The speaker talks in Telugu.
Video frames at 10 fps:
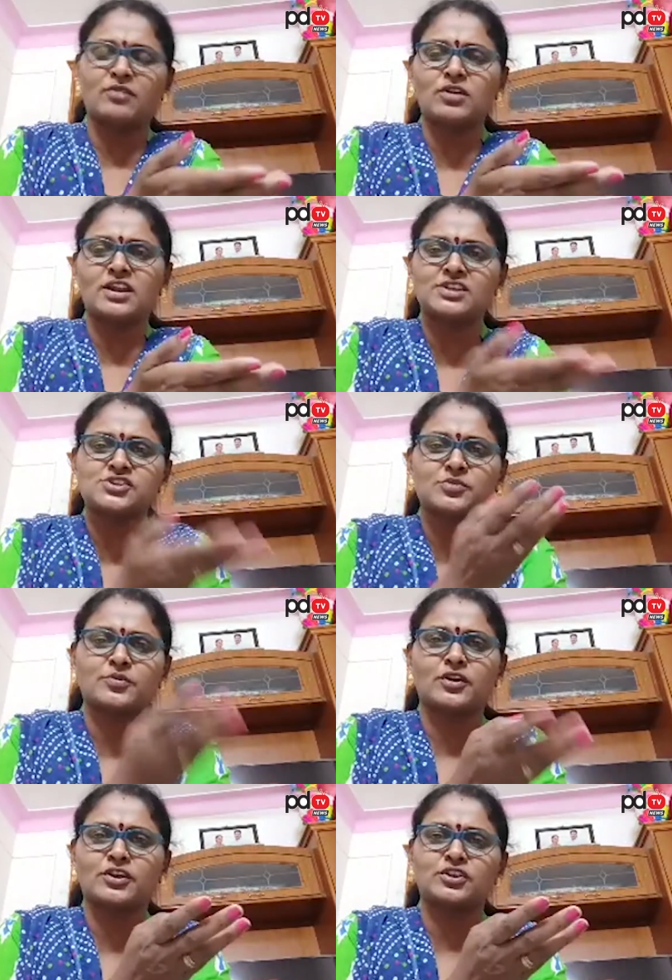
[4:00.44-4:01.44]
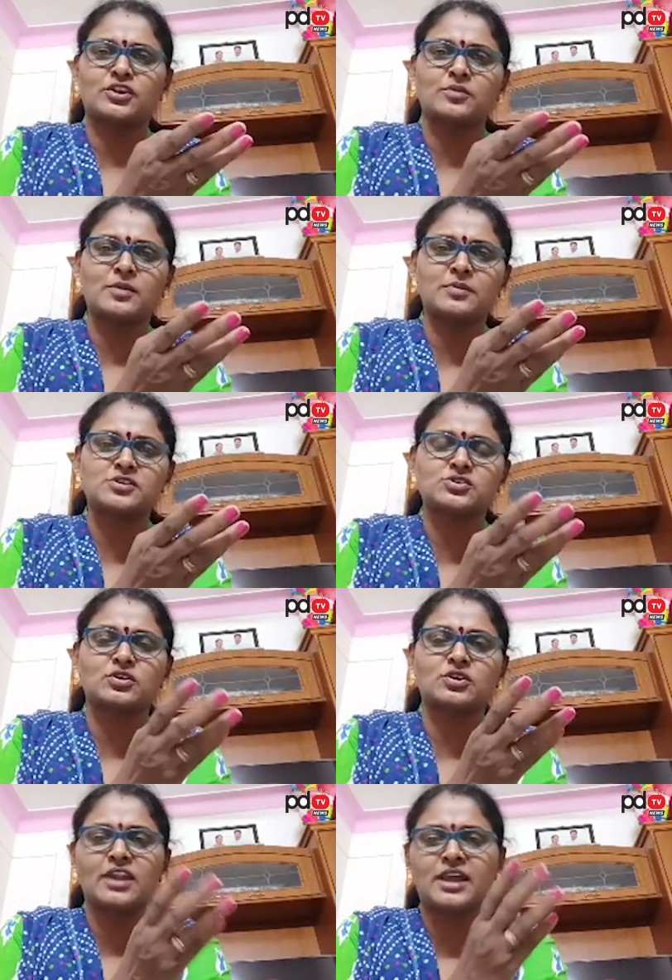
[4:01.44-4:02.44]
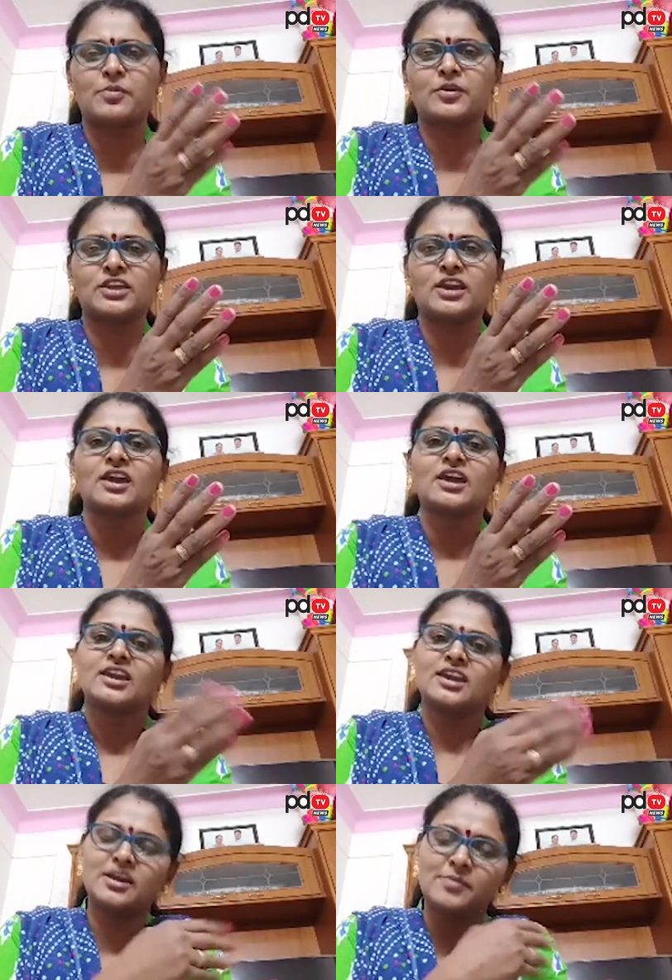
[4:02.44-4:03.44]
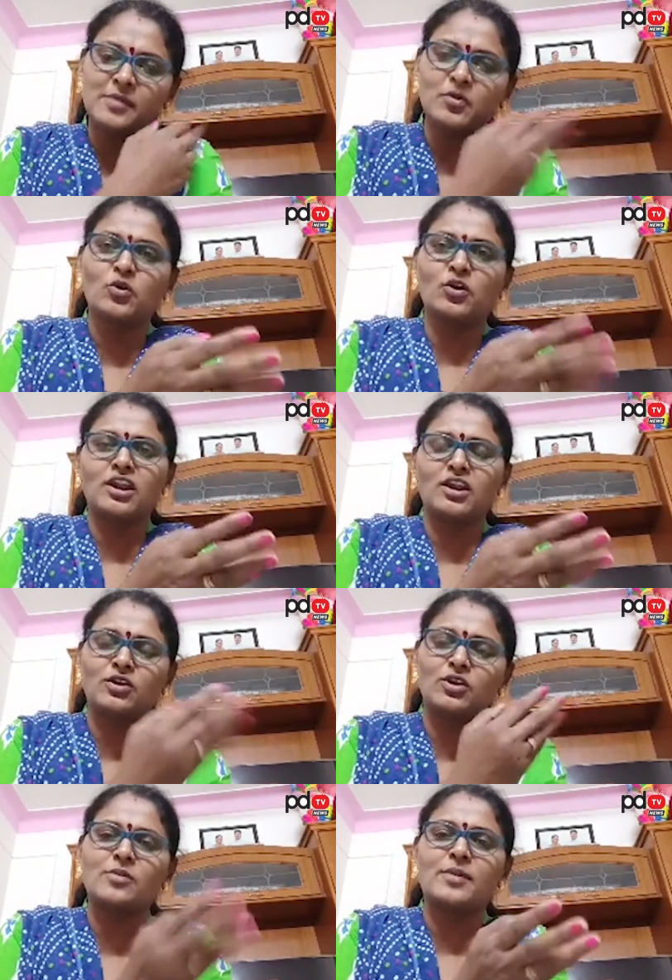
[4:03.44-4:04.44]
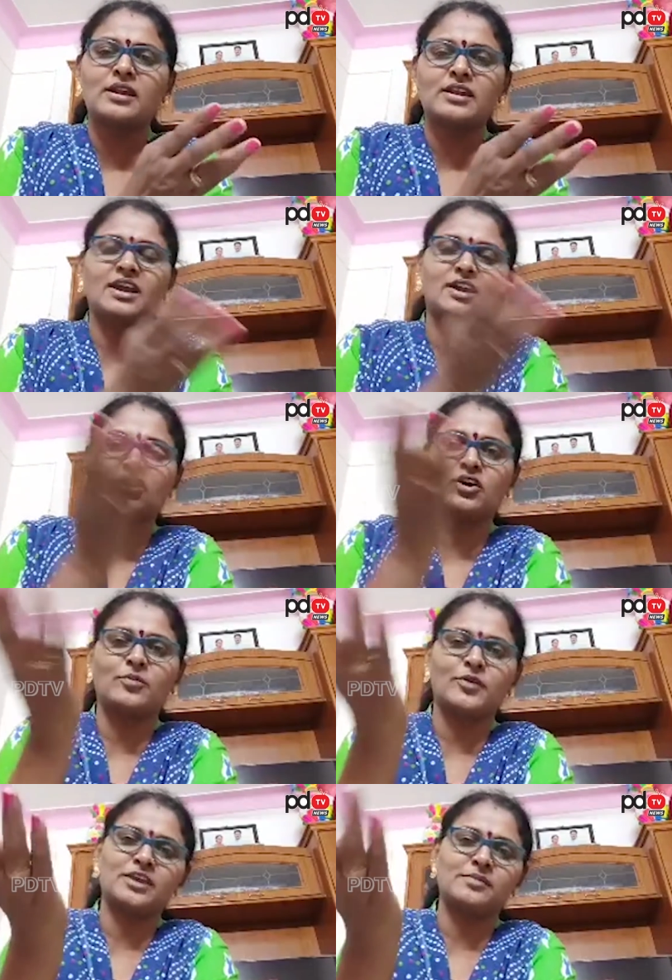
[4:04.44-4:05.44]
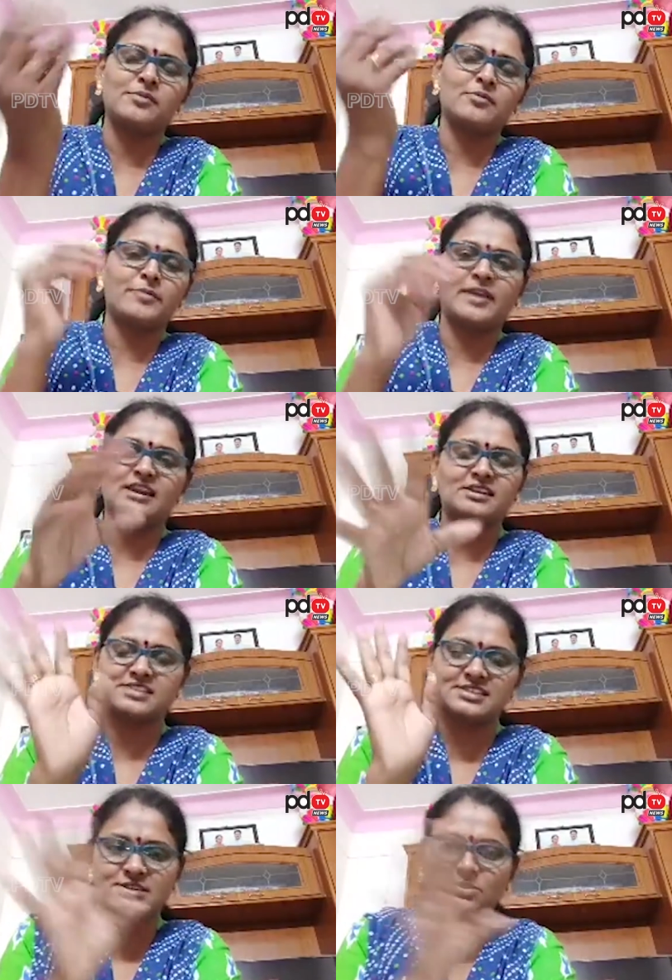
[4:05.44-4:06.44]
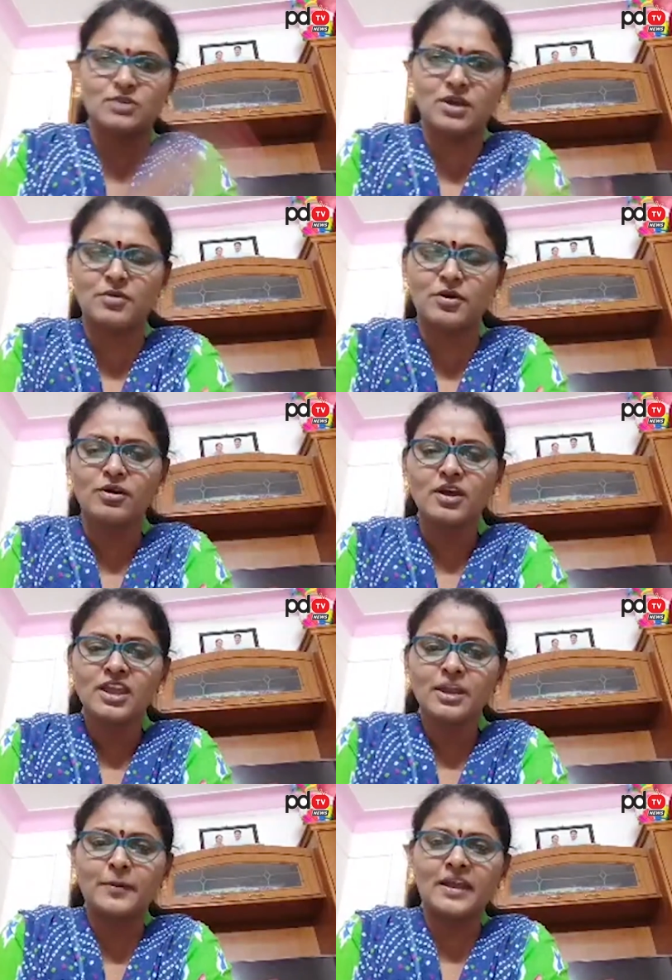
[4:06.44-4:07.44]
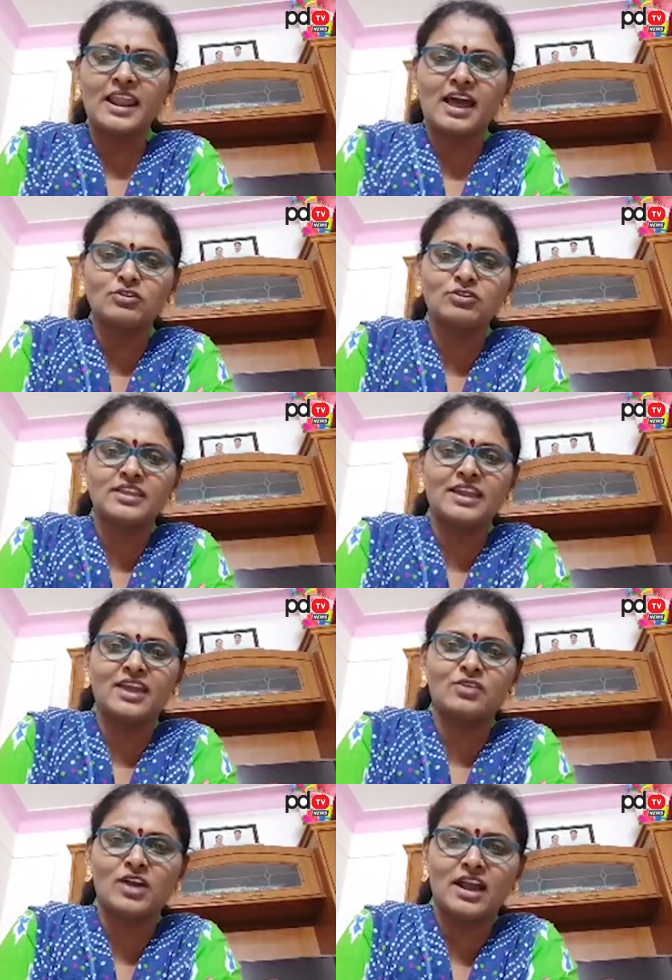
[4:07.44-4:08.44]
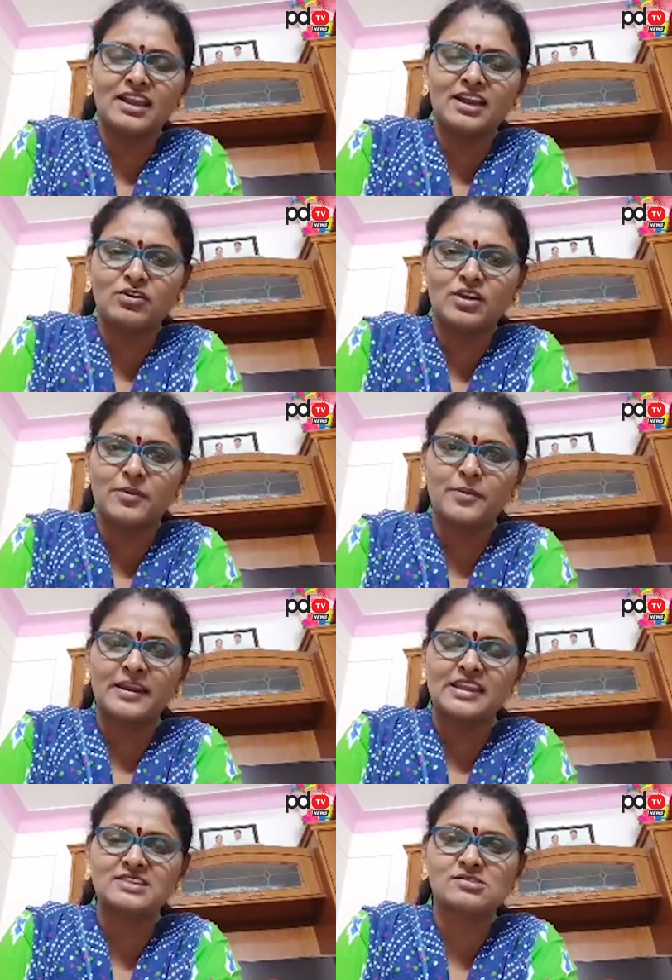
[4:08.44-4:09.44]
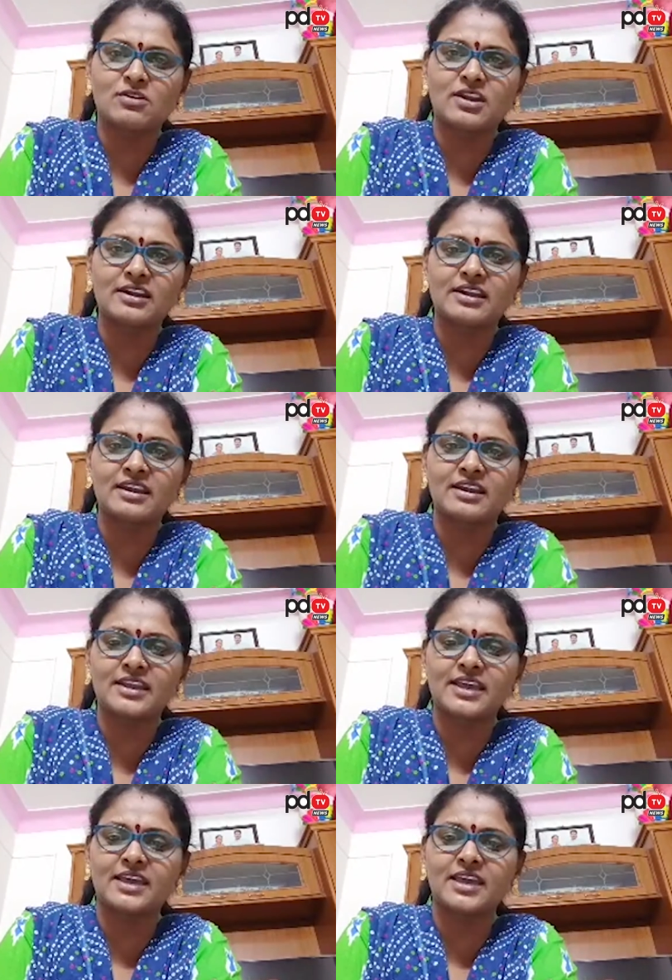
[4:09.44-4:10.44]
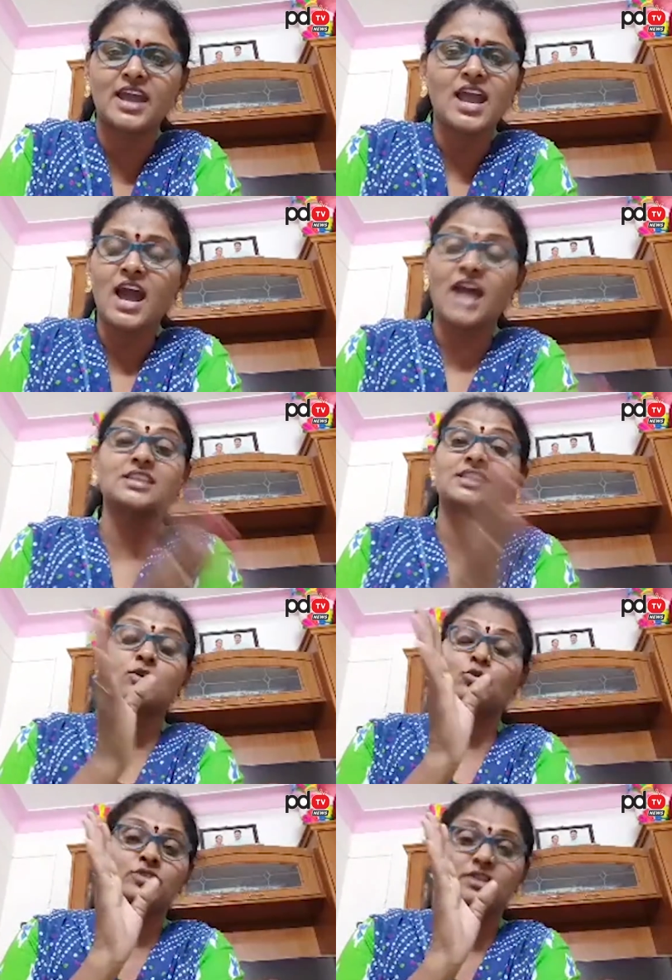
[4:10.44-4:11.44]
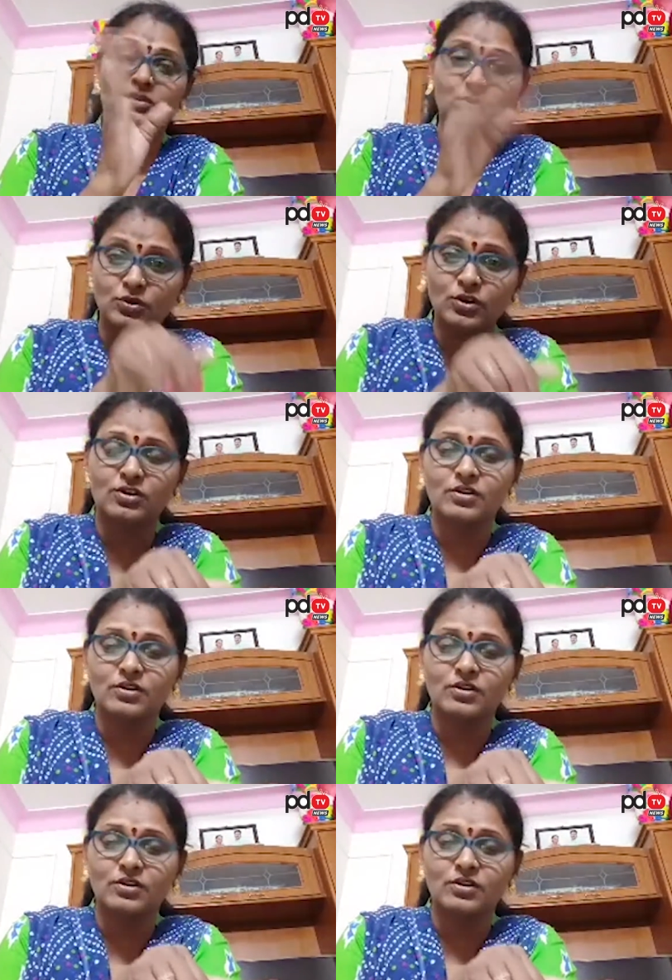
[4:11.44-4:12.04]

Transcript: పక్క ఊర్లో నుంచి పురోహితుని పిలిపించుకోనో లేకపోతే ఇంకా మేము గుళ్ళల్లోనో ఎక్కడో పోయి మేము పెళ్ళిళ్ళు చేసేసుకున్నాము ఇప్పుడు ఎలా అవుతుందయ్యా నువ్వు ఖాళీగా ఉన్నప్పుడు పెళ్లి చేసుకోవాలంటే అంటే అదంతా కుదరదు